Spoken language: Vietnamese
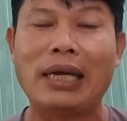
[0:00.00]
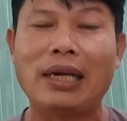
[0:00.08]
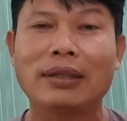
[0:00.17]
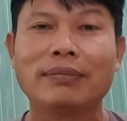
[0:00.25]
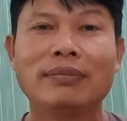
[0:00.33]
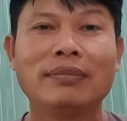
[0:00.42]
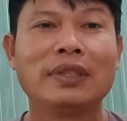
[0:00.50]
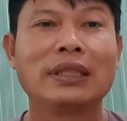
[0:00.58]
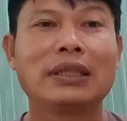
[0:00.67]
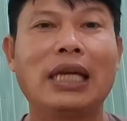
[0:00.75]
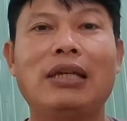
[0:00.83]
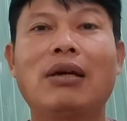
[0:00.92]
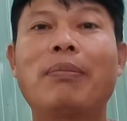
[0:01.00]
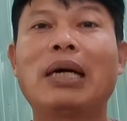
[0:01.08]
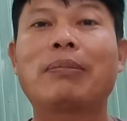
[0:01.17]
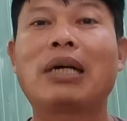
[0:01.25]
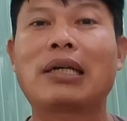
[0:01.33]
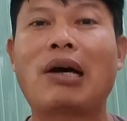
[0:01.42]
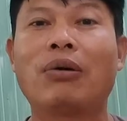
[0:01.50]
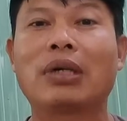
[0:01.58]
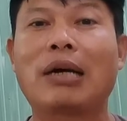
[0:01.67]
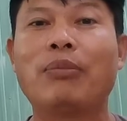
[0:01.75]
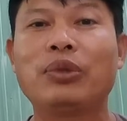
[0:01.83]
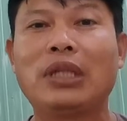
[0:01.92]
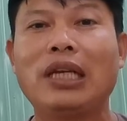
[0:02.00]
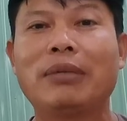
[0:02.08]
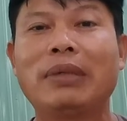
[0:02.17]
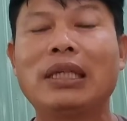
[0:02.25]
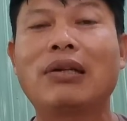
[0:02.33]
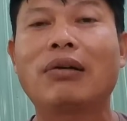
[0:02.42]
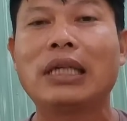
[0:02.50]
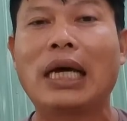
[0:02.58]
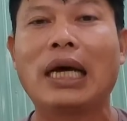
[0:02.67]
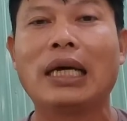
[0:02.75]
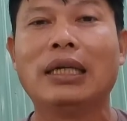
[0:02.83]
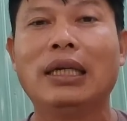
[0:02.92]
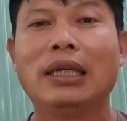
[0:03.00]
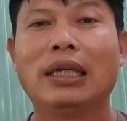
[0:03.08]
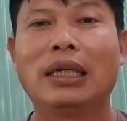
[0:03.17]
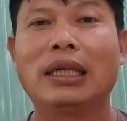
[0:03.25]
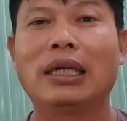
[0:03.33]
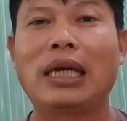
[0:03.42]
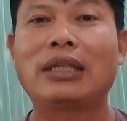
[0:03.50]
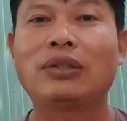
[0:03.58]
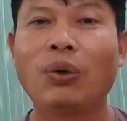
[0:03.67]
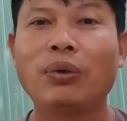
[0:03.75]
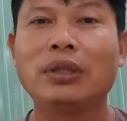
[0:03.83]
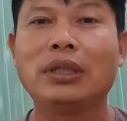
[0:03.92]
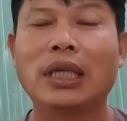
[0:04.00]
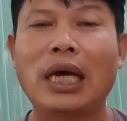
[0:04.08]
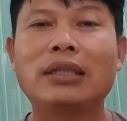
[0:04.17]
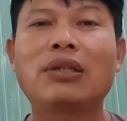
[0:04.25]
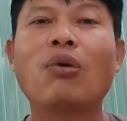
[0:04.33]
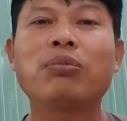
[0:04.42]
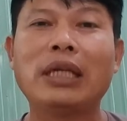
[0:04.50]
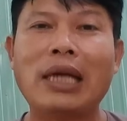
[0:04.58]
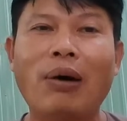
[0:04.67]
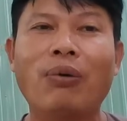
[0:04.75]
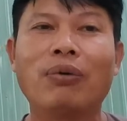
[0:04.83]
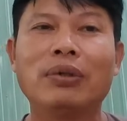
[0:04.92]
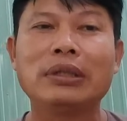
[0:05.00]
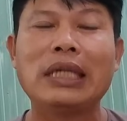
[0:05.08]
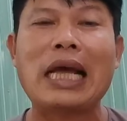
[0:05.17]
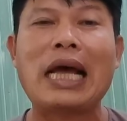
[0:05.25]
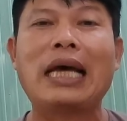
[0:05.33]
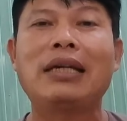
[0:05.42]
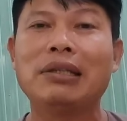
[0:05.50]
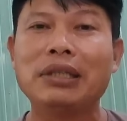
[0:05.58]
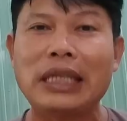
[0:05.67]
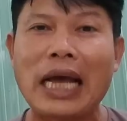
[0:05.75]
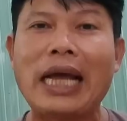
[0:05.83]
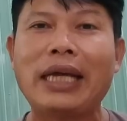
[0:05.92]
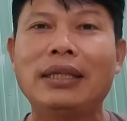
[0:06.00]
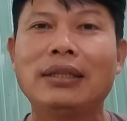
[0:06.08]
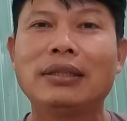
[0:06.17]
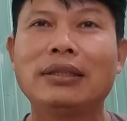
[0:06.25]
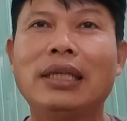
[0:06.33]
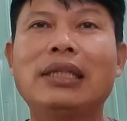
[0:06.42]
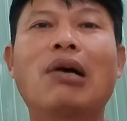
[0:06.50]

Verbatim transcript: thì nó mới bắt đầu Campuchia mới nói là à, anh xui, anh trốn đi đâu, nhà anh lửa cháy, chị dâu mất chồng.